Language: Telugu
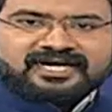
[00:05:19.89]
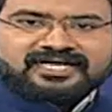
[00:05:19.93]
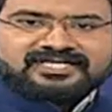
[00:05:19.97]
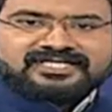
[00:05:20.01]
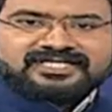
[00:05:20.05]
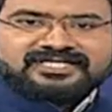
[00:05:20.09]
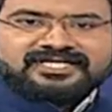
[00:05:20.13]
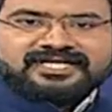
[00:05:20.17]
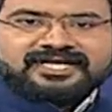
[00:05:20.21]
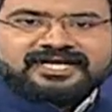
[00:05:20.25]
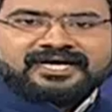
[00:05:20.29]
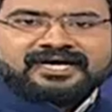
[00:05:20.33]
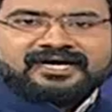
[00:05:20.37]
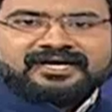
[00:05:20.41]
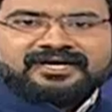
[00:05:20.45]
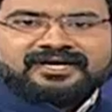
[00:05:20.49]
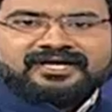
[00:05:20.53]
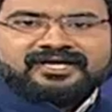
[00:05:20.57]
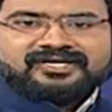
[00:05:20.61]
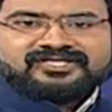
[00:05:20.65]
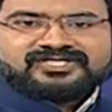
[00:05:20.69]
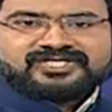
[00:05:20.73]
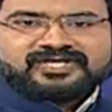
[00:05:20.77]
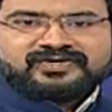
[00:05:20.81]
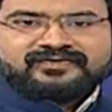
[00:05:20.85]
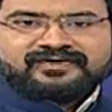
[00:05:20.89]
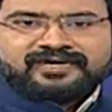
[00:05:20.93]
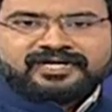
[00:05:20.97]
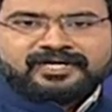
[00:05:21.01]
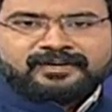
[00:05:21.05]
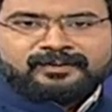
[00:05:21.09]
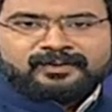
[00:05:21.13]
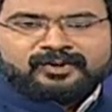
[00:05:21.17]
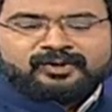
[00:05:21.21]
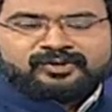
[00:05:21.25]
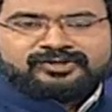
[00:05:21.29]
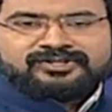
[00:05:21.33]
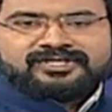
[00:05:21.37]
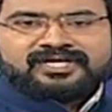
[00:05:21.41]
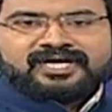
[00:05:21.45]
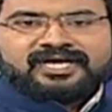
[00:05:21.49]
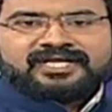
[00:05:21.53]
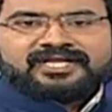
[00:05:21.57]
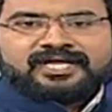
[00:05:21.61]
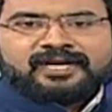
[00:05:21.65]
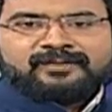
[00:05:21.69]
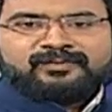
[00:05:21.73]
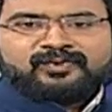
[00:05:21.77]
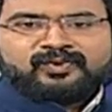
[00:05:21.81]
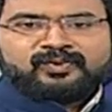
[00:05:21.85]
రాజధానగర్ నియోజకవర్గంలో
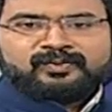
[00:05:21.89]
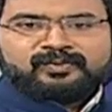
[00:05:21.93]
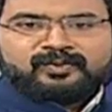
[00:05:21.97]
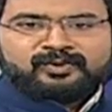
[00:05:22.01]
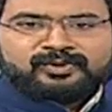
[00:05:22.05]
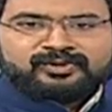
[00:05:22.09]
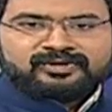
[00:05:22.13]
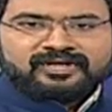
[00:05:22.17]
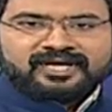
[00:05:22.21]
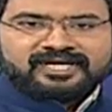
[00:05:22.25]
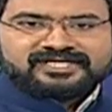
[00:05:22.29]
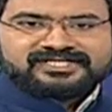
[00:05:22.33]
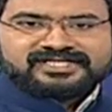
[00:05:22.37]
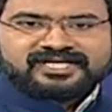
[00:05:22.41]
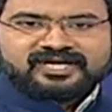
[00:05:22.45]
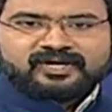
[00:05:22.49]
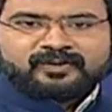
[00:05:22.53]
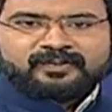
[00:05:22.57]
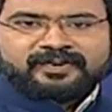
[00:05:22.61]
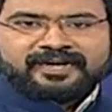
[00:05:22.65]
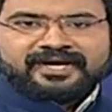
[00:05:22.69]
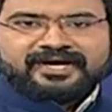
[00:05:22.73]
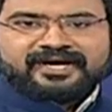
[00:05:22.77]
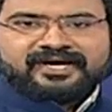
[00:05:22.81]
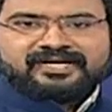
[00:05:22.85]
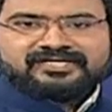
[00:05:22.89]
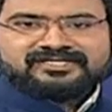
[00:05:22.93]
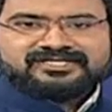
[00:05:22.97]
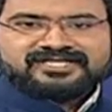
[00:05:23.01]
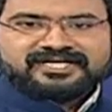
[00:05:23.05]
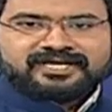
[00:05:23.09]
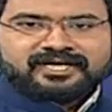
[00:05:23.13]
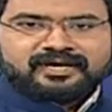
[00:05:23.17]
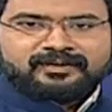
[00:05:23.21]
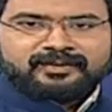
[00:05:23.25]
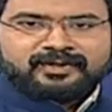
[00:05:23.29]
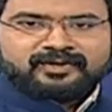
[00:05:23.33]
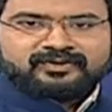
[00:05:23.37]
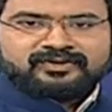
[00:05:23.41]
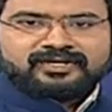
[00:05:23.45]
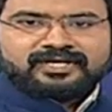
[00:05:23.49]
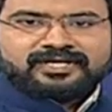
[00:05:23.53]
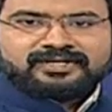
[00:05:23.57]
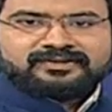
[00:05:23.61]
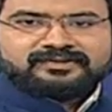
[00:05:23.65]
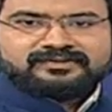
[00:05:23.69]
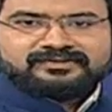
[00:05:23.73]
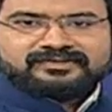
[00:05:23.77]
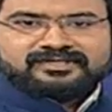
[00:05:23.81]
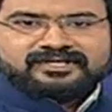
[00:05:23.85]
దాదాపు మూడు లక్షలకు పైగా జనాభా
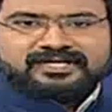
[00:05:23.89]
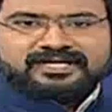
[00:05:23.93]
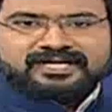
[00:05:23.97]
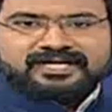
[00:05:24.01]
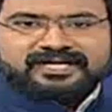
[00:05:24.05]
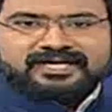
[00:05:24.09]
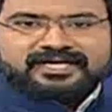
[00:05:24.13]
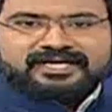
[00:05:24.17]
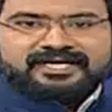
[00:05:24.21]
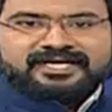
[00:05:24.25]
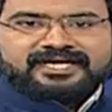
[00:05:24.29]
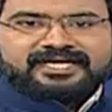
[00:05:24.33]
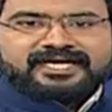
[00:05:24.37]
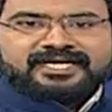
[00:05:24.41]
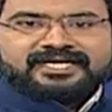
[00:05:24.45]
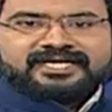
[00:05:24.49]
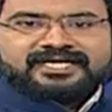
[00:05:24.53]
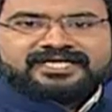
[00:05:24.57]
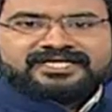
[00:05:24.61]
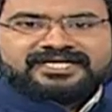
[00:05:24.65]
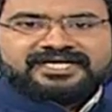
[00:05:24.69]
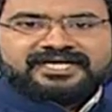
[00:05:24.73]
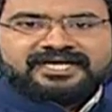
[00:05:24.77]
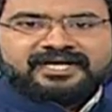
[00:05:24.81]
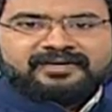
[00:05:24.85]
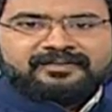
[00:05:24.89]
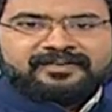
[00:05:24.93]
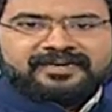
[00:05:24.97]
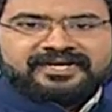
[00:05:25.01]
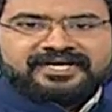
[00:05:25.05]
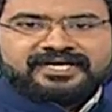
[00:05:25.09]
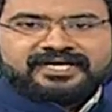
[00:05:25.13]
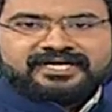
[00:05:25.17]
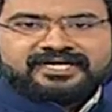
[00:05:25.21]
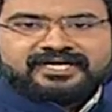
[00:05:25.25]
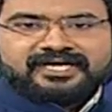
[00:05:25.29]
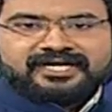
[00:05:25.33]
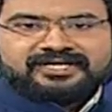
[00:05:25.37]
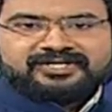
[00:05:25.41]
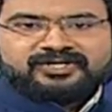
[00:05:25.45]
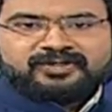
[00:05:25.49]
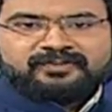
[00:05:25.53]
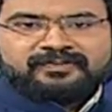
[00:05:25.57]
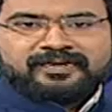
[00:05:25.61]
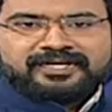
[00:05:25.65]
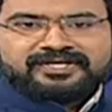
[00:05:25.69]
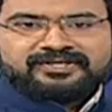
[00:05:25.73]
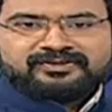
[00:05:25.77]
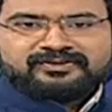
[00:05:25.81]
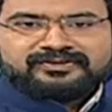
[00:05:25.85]
ఉన్నారు ఇక్కడ టీడీపీకి
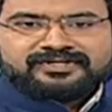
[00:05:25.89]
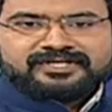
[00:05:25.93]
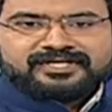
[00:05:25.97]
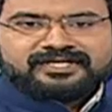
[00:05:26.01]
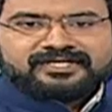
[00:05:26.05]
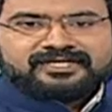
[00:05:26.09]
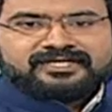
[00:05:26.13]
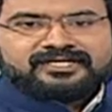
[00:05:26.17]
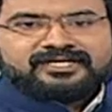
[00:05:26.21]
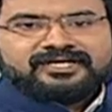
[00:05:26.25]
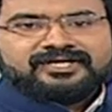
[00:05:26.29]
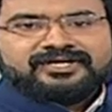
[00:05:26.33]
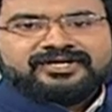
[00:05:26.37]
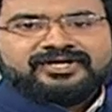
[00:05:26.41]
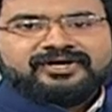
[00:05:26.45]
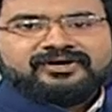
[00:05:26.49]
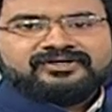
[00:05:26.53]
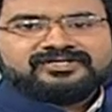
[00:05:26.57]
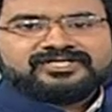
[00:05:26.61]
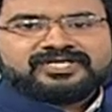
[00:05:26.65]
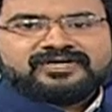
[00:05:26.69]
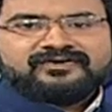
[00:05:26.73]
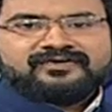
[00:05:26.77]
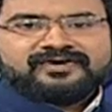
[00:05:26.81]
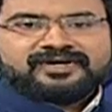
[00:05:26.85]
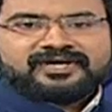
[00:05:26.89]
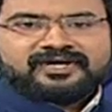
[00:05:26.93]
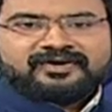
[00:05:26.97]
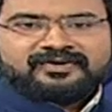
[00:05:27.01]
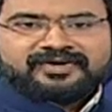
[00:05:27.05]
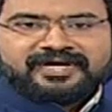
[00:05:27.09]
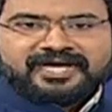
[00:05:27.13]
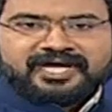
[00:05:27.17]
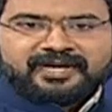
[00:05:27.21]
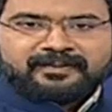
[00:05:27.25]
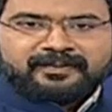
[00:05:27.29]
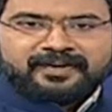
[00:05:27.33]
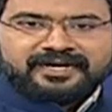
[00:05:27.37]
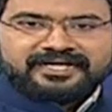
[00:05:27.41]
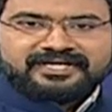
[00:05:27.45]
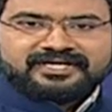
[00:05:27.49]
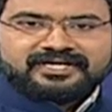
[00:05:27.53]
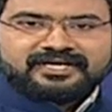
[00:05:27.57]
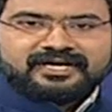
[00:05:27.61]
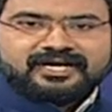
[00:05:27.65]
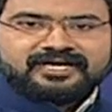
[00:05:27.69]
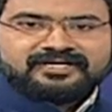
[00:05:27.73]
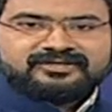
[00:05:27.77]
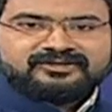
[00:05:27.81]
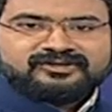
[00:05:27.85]
గట్టి పట్టుంది నియోజకవర్గం
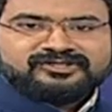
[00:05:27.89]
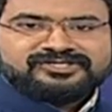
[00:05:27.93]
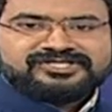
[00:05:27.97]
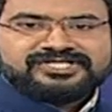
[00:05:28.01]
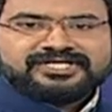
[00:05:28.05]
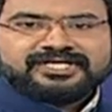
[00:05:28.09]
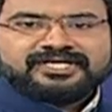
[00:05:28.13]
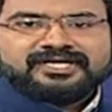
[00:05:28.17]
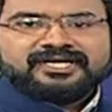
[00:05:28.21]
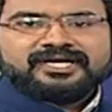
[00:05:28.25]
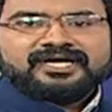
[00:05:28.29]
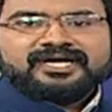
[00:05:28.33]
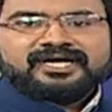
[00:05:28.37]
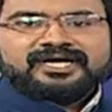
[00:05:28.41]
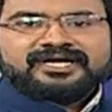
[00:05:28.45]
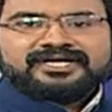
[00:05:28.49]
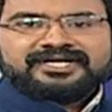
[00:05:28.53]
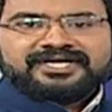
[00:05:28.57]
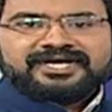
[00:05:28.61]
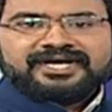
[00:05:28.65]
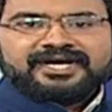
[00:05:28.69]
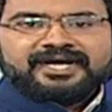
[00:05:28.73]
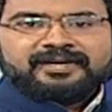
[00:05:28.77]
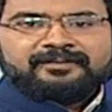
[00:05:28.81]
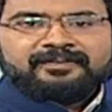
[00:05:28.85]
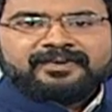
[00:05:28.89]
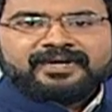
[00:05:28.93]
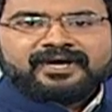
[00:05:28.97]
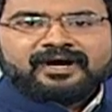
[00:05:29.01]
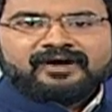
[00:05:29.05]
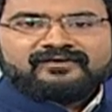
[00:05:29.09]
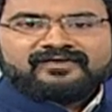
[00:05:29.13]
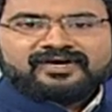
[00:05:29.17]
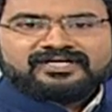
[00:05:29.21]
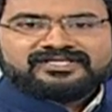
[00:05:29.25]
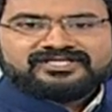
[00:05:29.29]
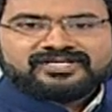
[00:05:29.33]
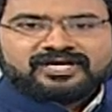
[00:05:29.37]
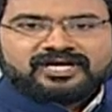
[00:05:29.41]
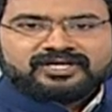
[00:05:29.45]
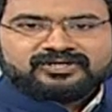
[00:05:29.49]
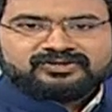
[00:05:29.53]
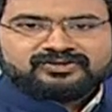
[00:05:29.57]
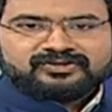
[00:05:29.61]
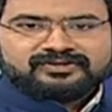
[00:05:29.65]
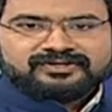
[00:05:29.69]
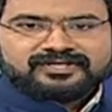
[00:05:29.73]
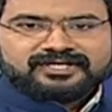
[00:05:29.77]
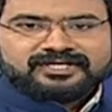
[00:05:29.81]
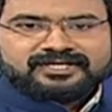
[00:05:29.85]
ఏర్పడిన నాటి నుంచి టీడీపీ అవా
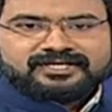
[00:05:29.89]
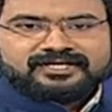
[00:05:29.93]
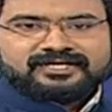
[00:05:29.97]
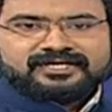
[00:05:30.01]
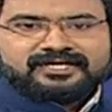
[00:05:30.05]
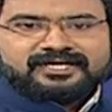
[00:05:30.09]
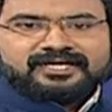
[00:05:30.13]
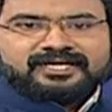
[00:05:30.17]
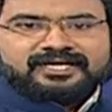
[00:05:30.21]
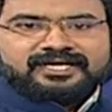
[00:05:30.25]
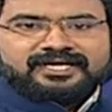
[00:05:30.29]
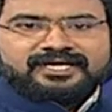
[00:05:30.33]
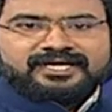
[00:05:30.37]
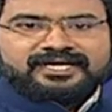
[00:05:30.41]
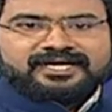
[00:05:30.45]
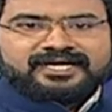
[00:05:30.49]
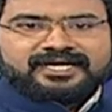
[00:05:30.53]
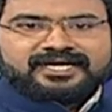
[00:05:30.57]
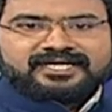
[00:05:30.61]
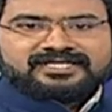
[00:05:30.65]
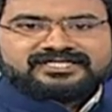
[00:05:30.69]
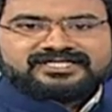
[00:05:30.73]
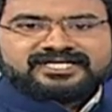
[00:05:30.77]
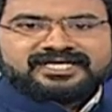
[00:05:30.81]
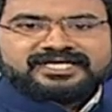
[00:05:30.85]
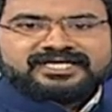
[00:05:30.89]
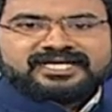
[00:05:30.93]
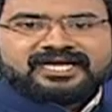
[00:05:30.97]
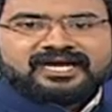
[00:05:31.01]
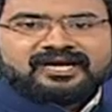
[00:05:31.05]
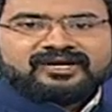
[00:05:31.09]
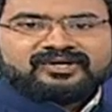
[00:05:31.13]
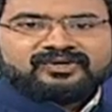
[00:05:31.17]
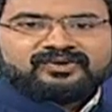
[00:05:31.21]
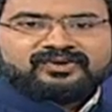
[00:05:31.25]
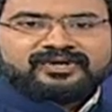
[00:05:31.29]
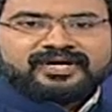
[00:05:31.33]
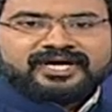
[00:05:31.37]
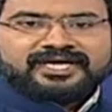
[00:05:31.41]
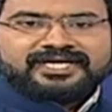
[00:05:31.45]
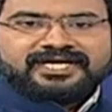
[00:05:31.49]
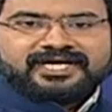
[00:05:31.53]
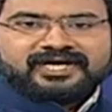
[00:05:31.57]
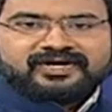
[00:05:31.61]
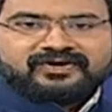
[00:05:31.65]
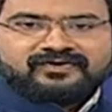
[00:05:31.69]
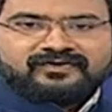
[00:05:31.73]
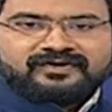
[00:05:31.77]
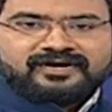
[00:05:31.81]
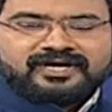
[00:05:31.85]
చాటుతోంది ఇక్కడ సెటిలర్లు కూడా
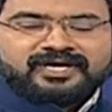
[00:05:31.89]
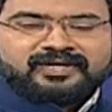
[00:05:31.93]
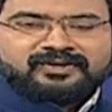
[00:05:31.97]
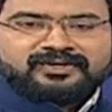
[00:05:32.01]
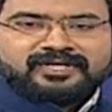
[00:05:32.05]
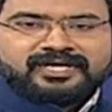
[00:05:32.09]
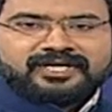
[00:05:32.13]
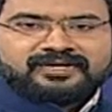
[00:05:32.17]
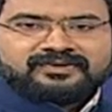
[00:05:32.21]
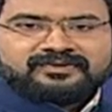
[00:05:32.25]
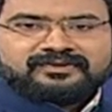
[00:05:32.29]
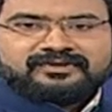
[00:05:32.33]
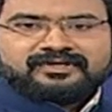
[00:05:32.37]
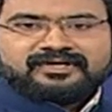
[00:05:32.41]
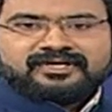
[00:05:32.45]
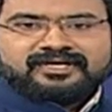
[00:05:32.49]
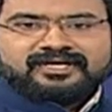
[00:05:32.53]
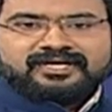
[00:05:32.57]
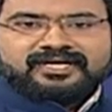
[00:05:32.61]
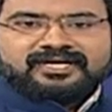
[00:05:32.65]
ఎక్కువగా ఉన్నారు